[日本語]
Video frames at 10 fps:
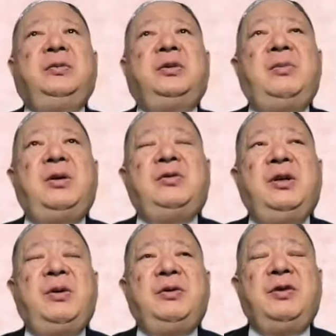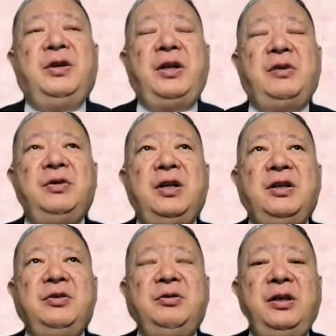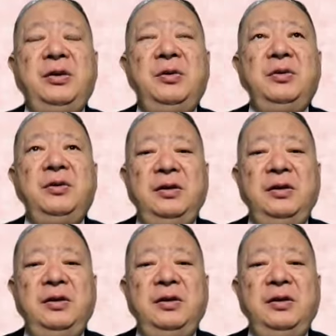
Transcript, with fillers: 鎌倉幕府は100いや、鎌倉じゃないです。江戸